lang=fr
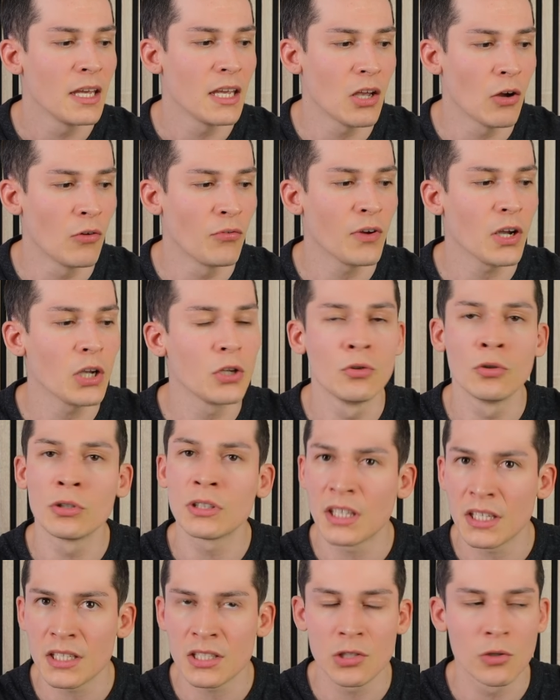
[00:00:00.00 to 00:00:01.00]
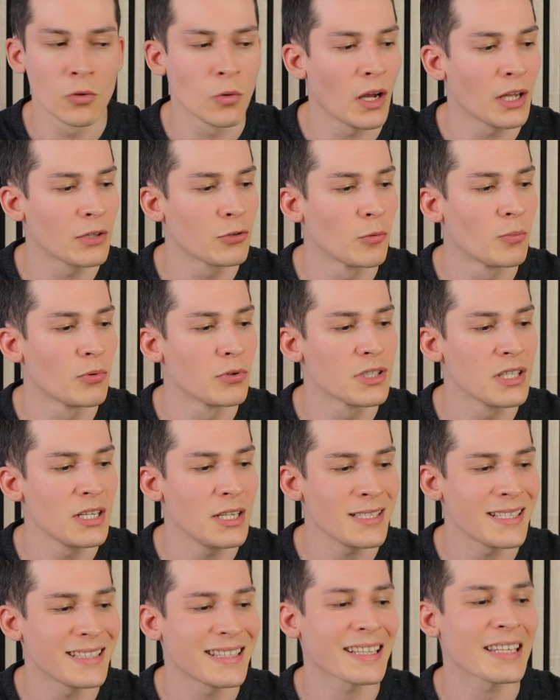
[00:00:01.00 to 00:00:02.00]
Et enfin une autre question à te
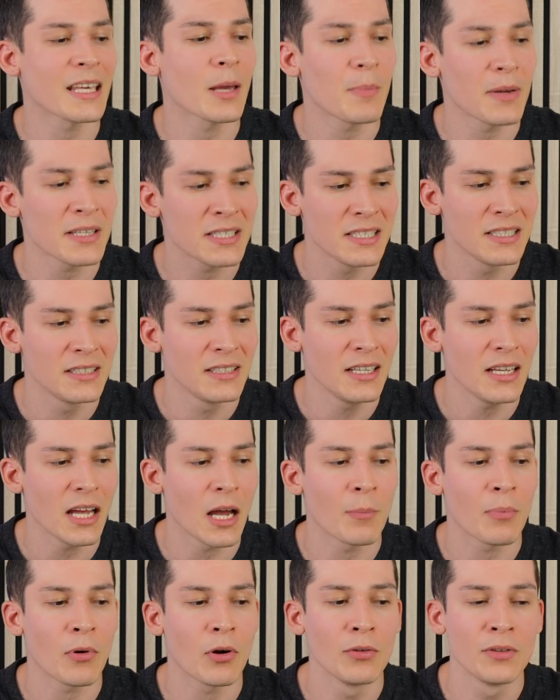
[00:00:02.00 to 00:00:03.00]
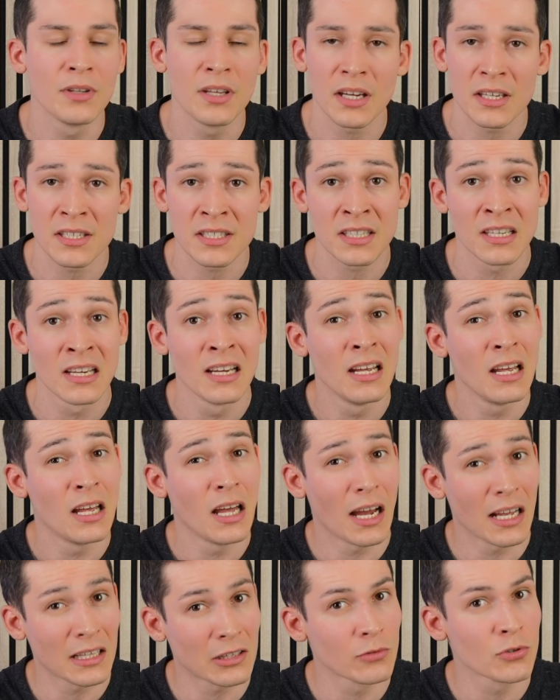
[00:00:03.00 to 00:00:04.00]
poser, c'est ta capacité à prendre des risques.
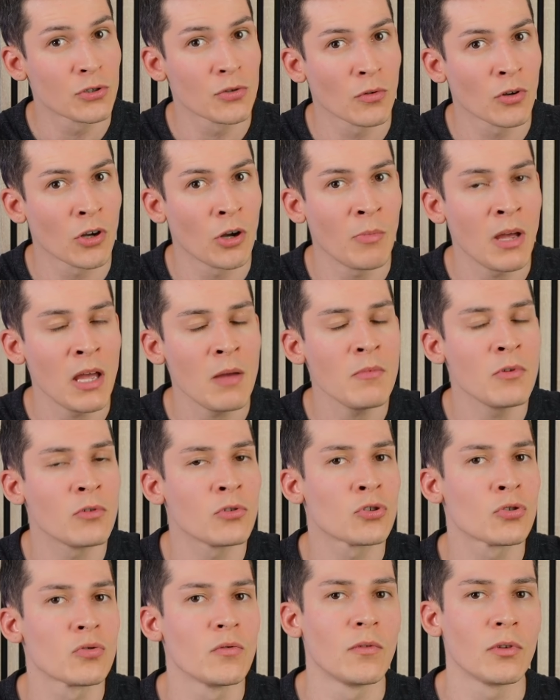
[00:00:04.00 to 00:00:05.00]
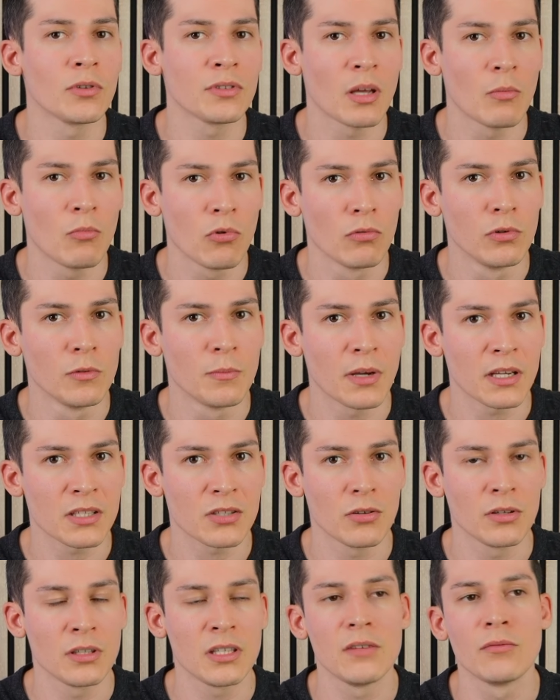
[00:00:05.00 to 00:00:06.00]
Attention quand même, souvent tu as beaucoup de
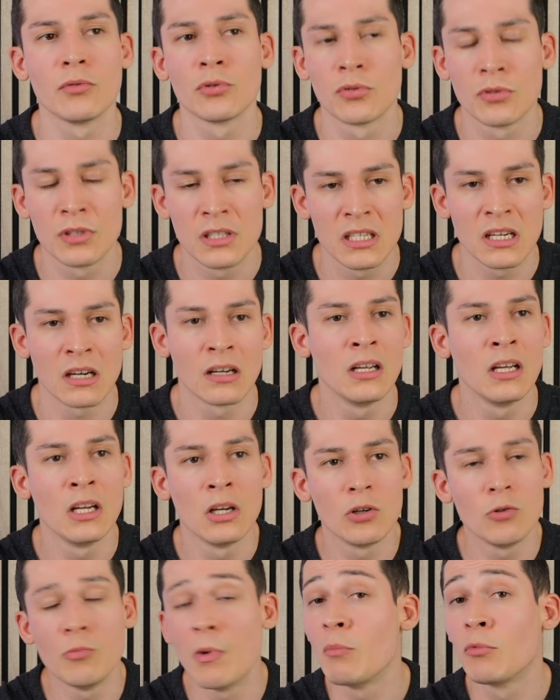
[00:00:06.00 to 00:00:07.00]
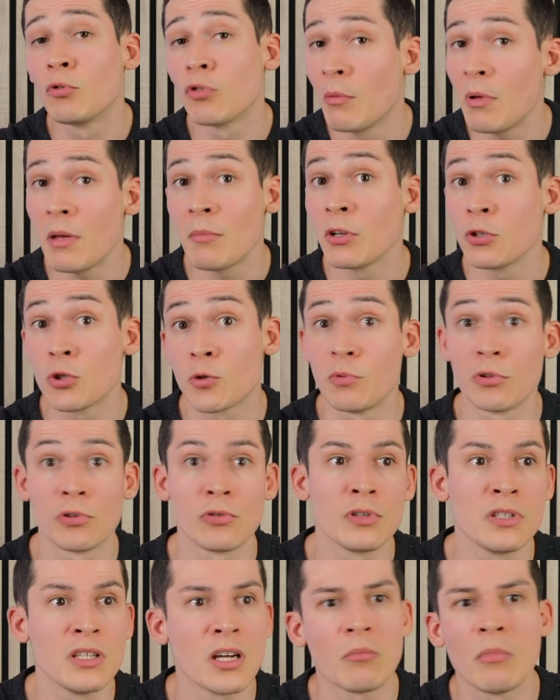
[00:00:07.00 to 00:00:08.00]
personnes qui vont te dire, ou même toi-même, hein, tu peux
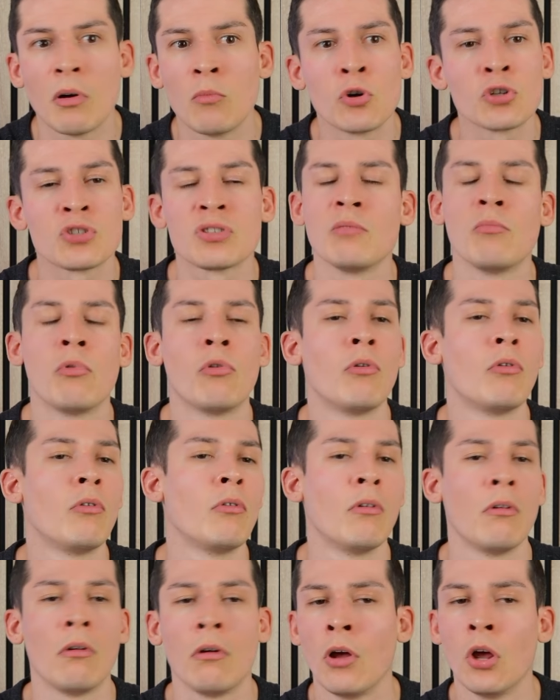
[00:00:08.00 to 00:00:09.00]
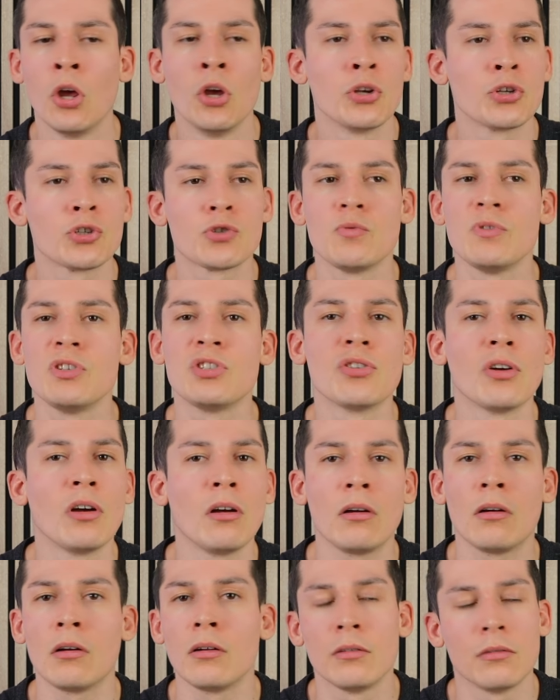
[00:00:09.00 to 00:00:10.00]
te dire, bah moi c'est bon, euh, je suis
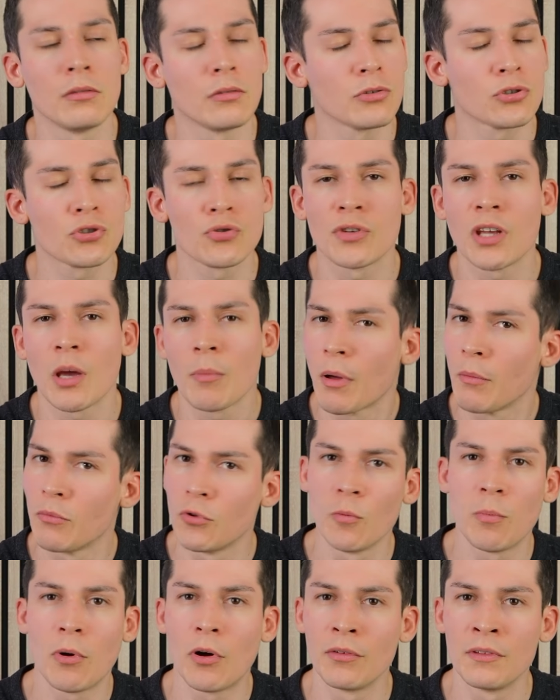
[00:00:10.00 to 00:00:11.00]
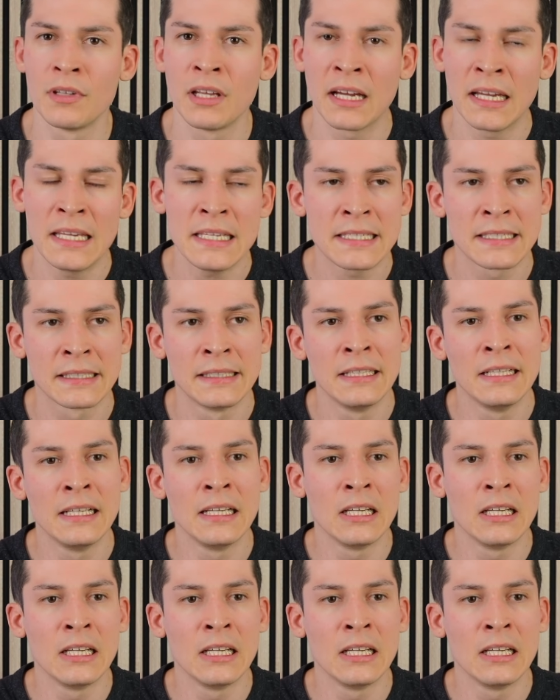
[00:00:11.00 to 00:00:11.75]
jeune, euh, je suis capable de prendre des risques.